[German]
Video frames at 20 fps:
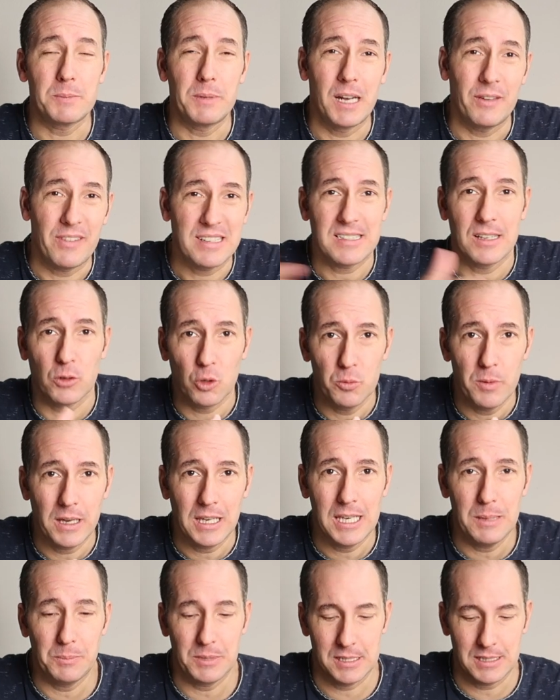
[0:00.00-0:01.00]
dass man da Wasser drüber
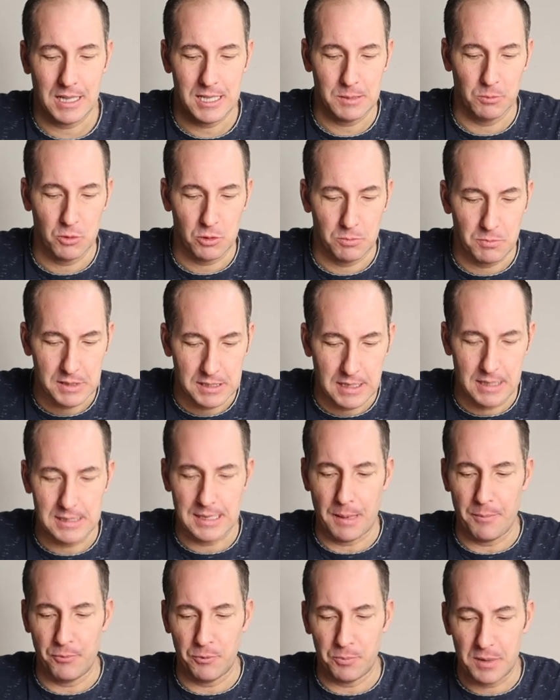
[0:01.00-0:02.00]
kippt. Das Ganze muss ein bisschen
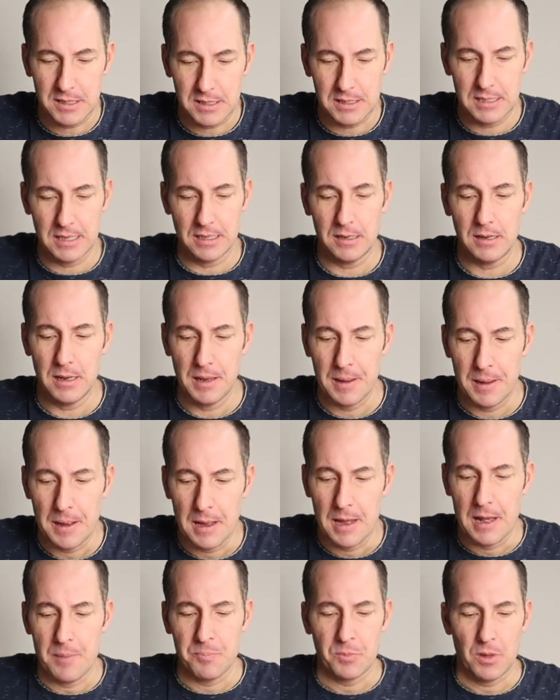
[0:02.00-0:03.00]
sanft passieren
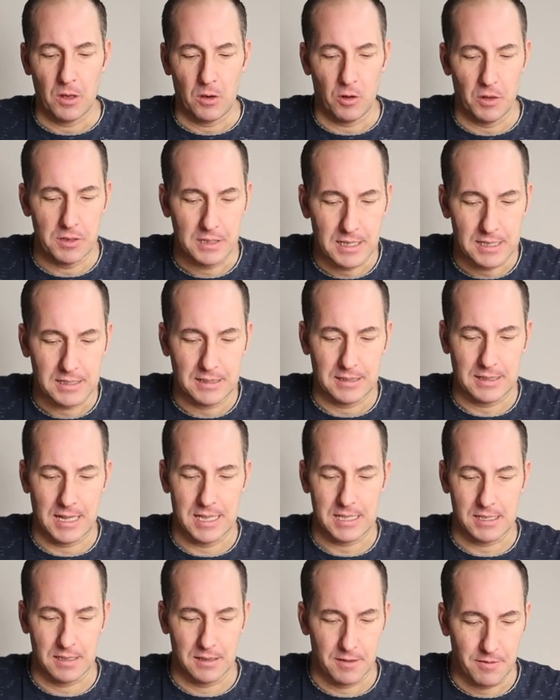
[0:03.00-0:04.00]
und das
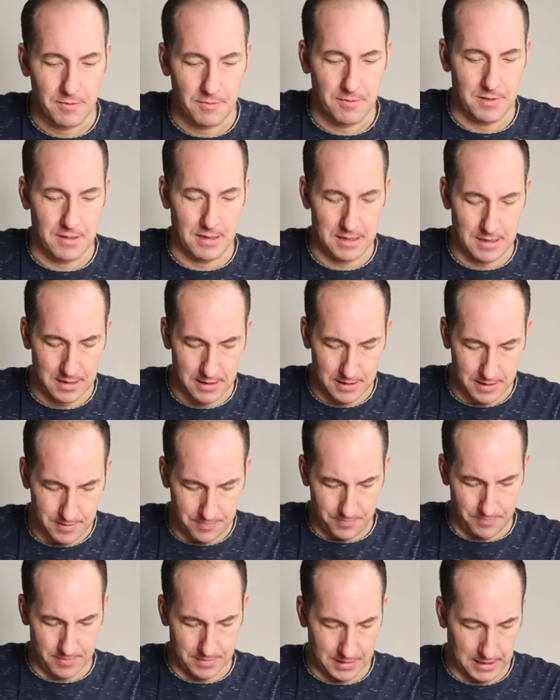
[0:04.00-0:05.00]
Ganze
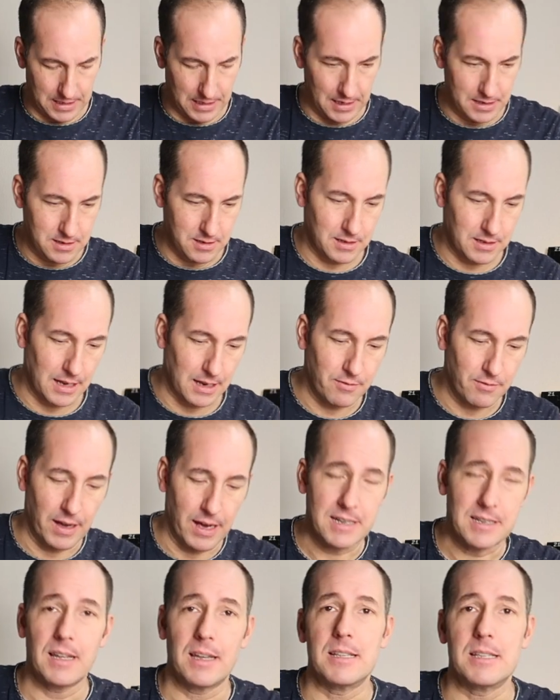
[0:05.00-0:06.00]
geht dann
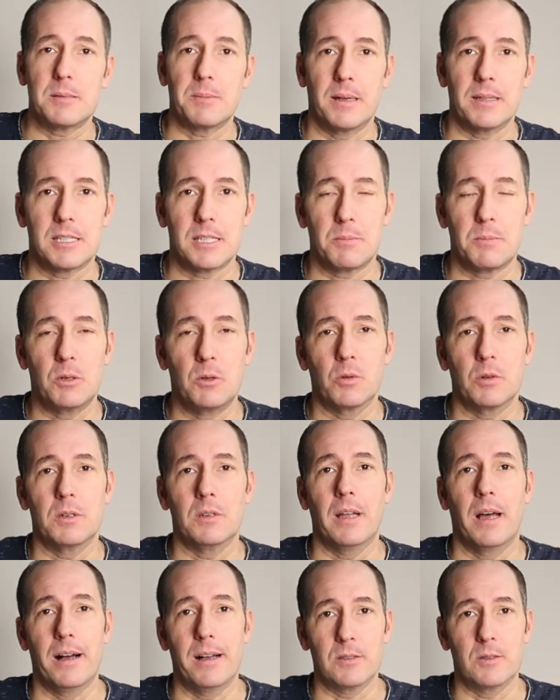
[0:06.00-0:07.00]
weiter in 20
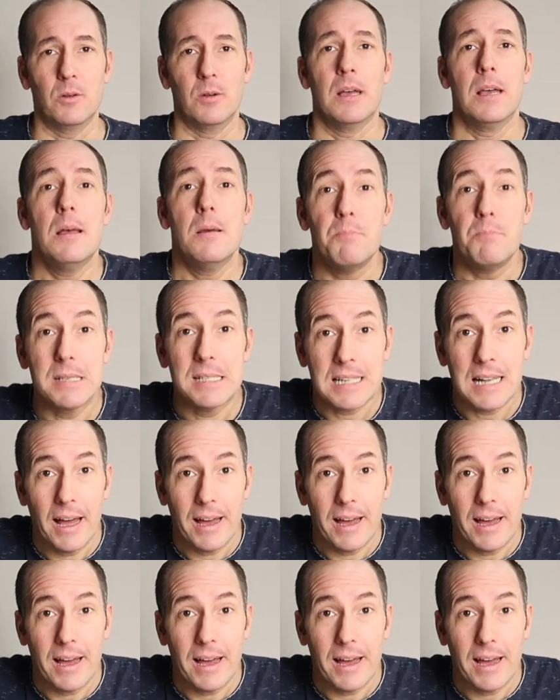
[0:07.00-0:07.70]
Minuten. Also bis